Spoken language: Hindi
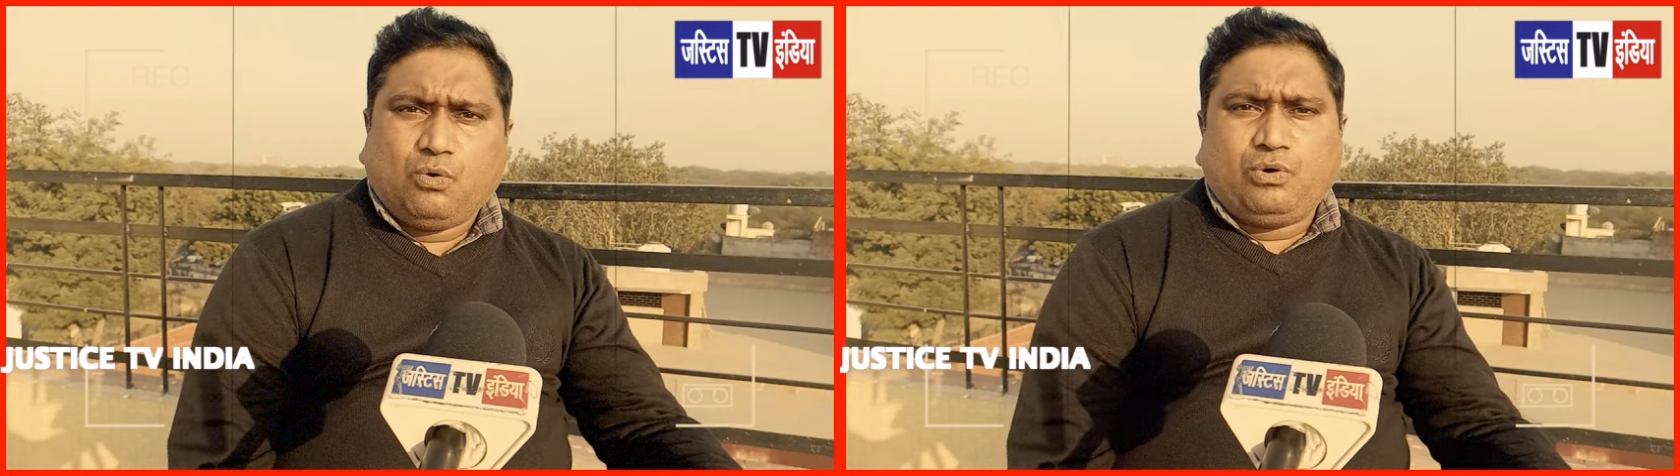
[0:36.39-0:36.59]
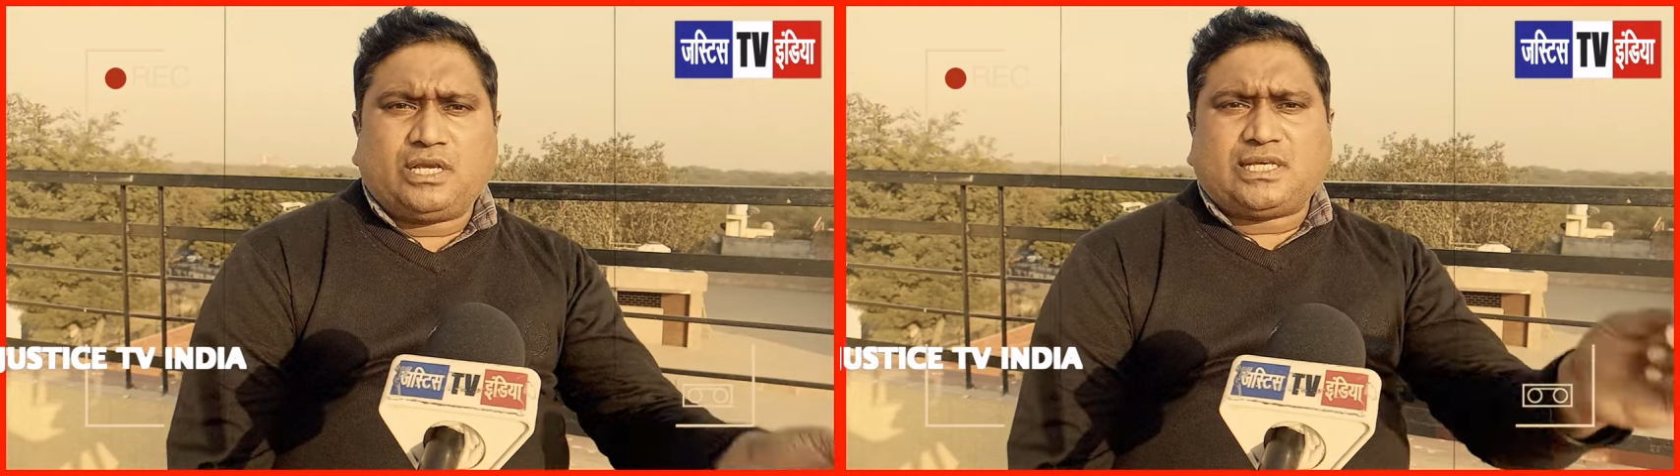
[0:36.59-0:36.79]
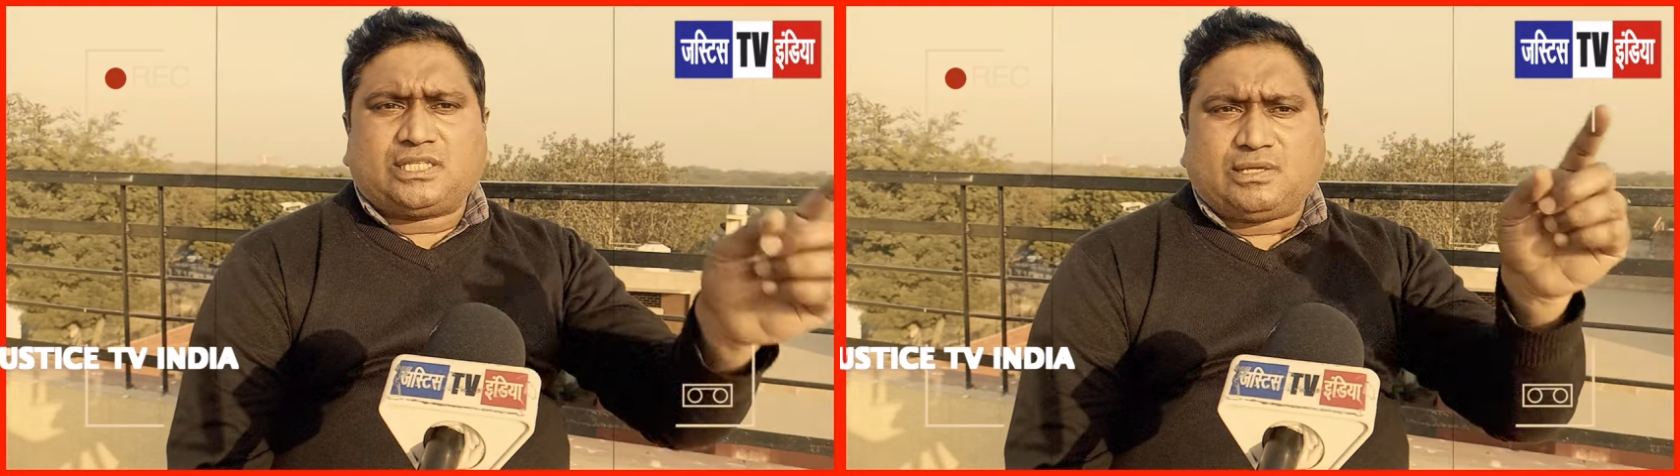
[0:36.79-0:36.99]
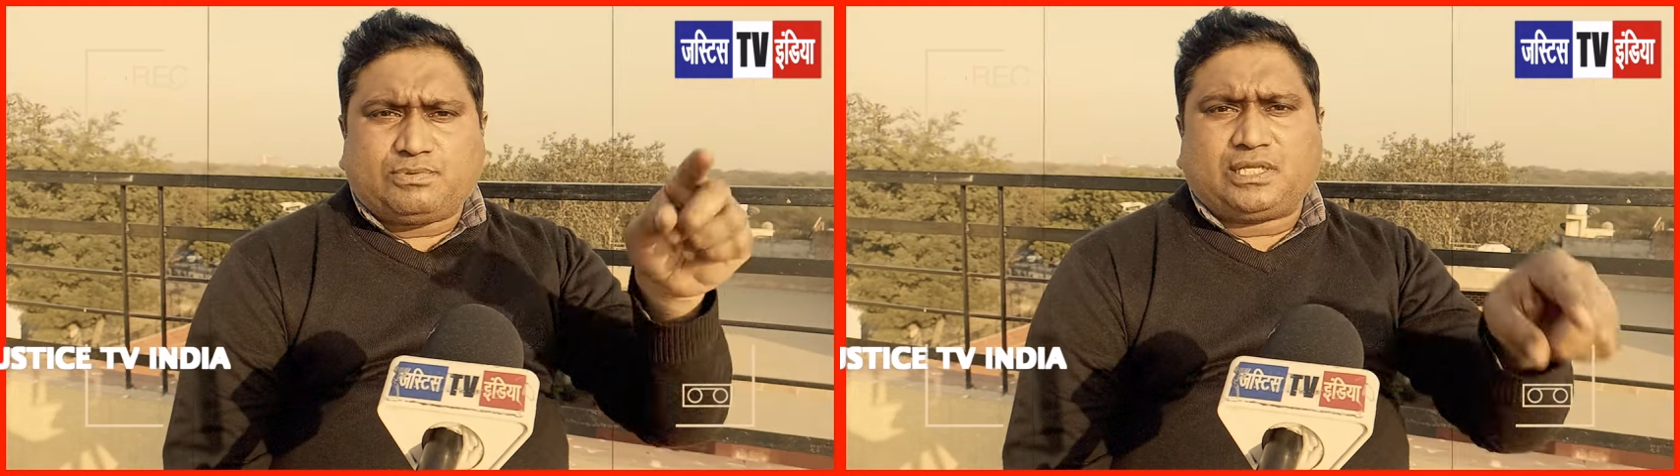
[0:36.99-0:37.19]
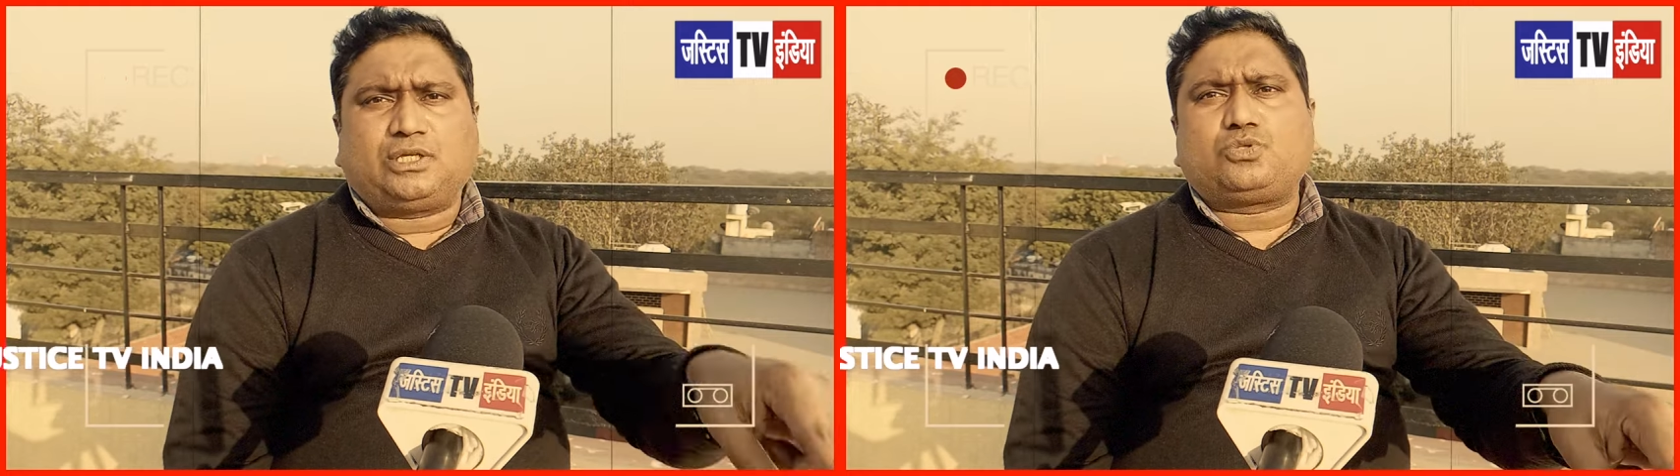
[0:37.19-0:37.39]
उनके साथ
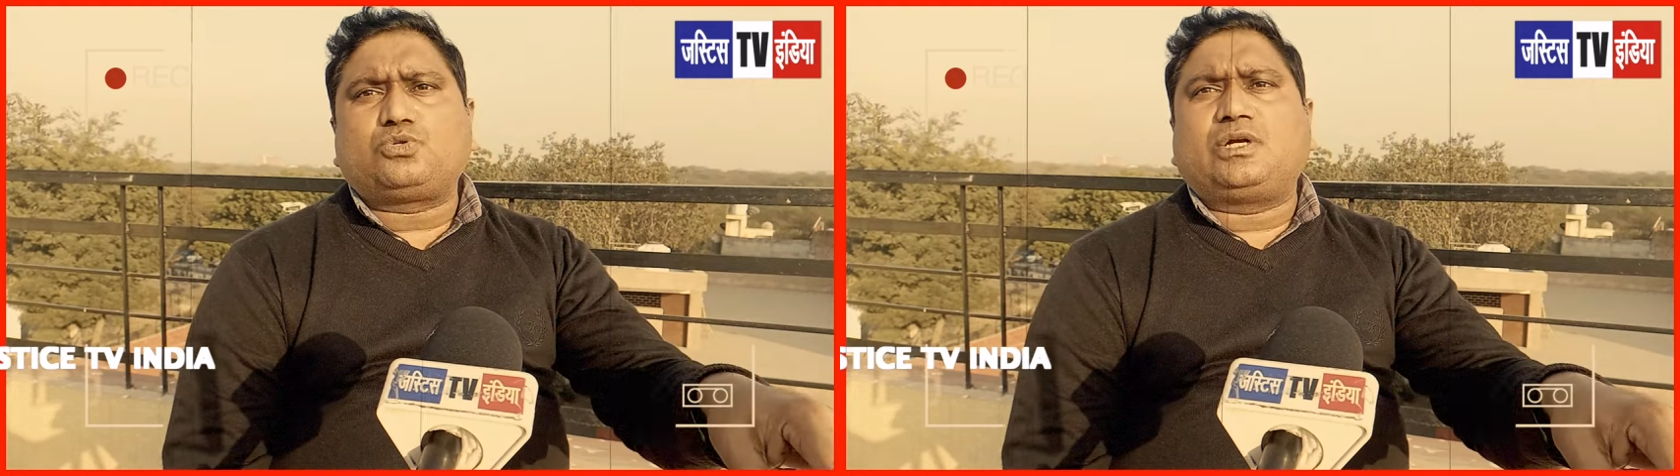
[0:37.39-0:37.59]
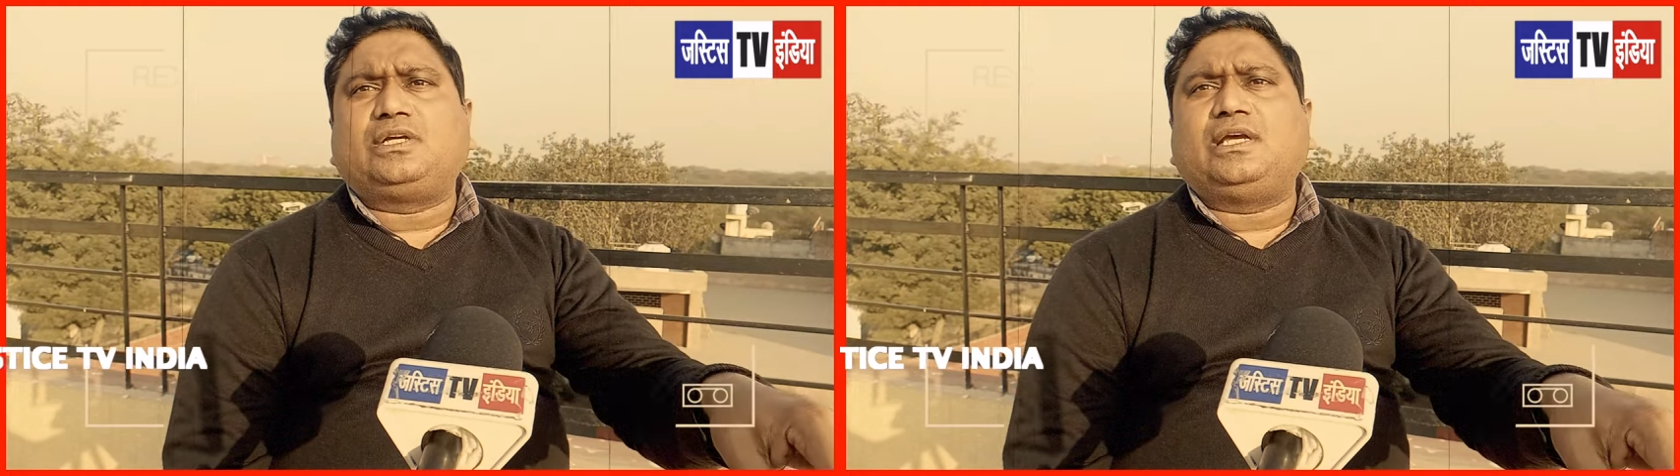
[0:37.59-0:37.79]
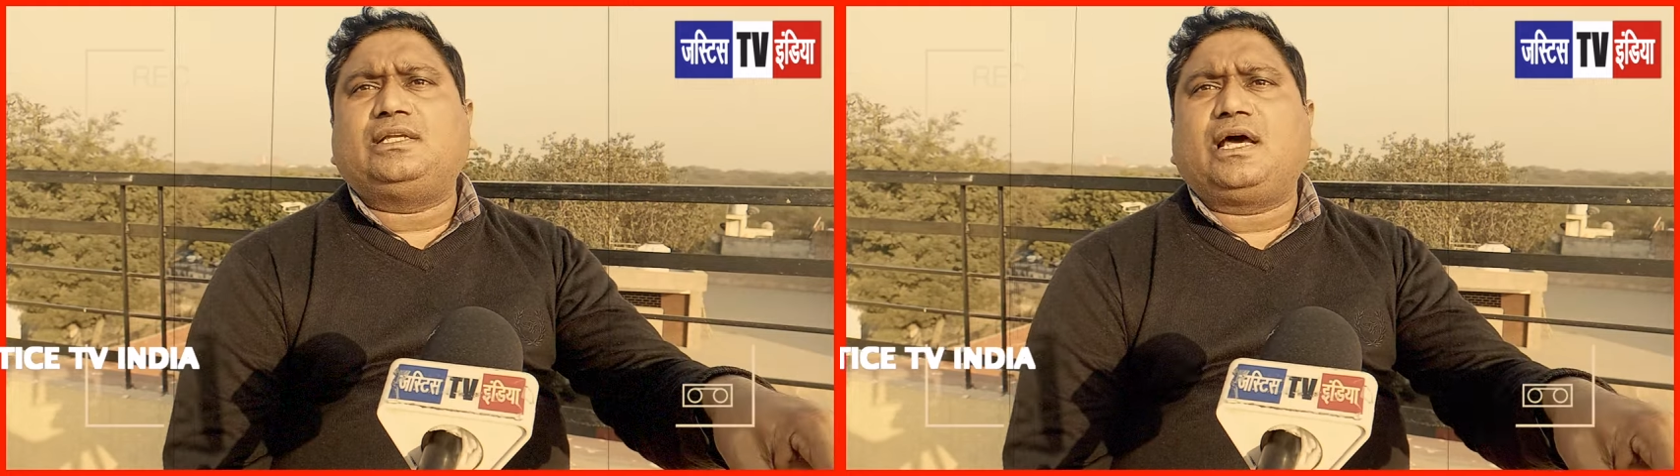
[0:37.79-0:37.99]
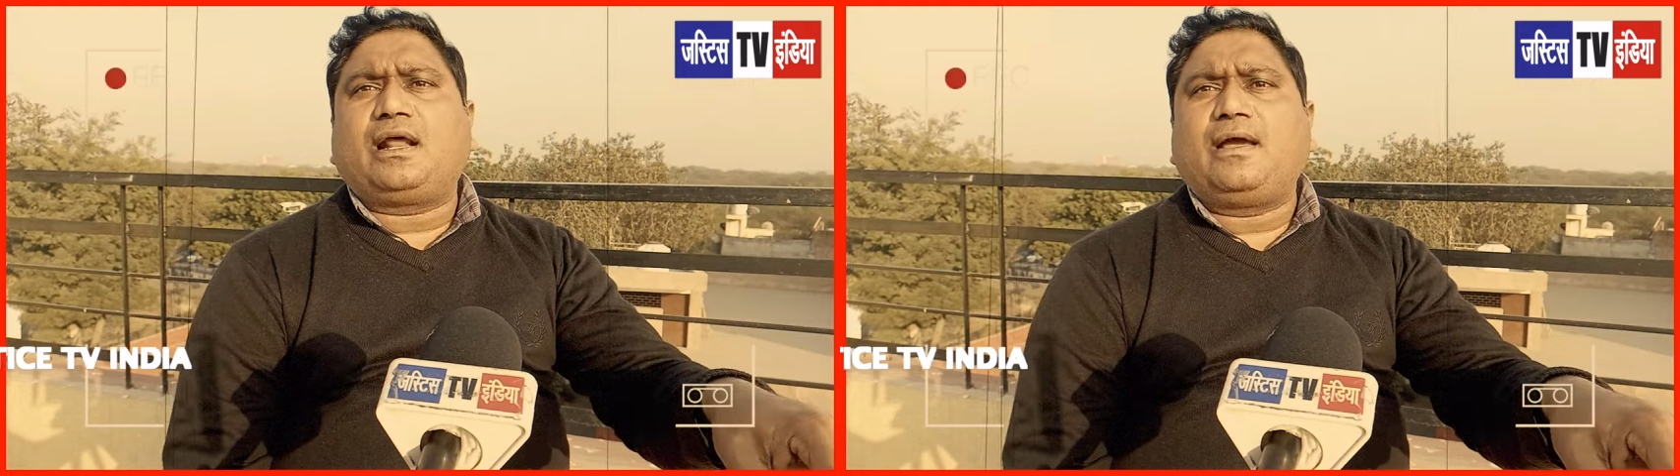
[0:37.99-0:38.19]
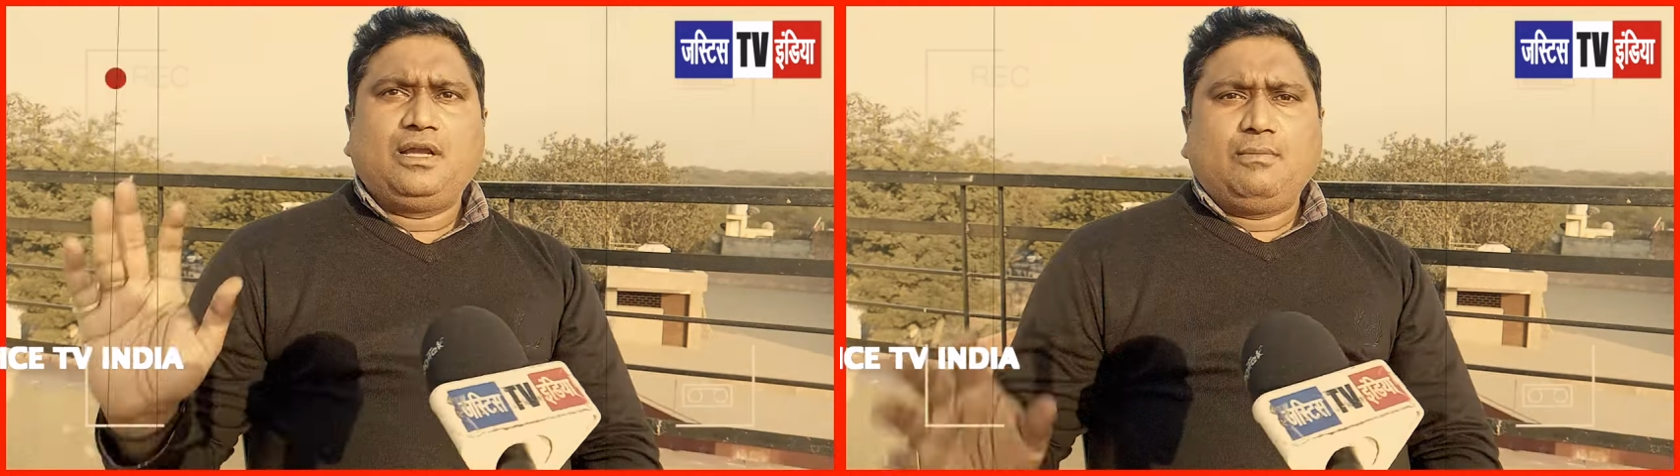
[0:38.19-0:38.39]
सबसे ज्यादा शोषण किया जा
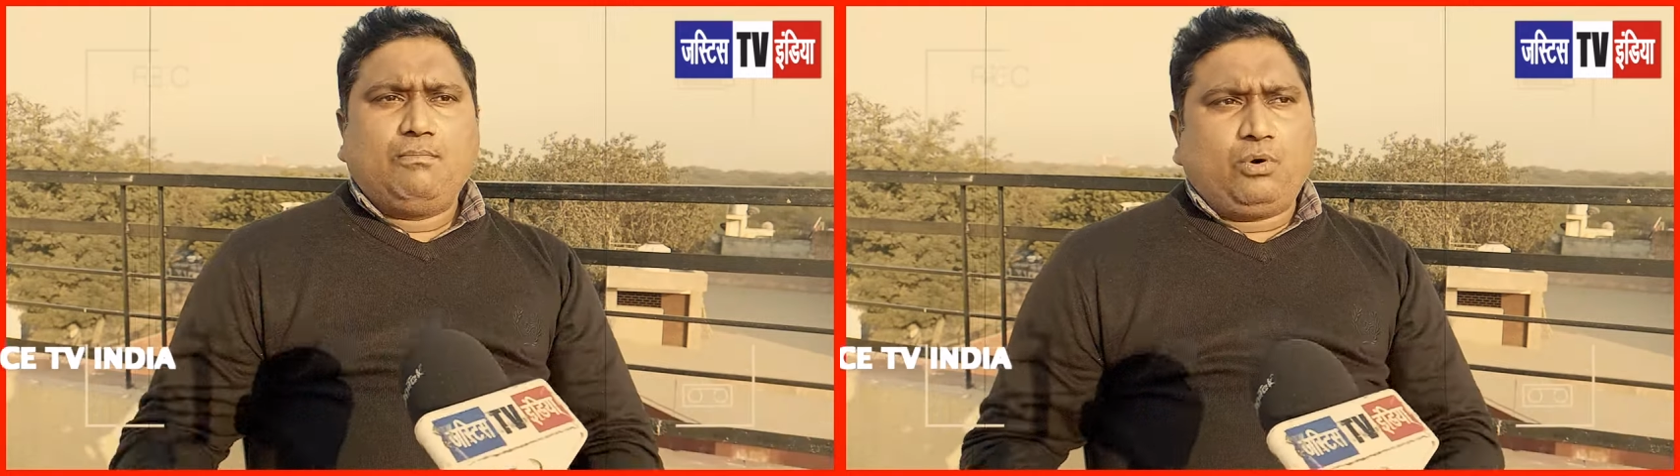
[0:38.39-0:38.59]
रहा है हम्म।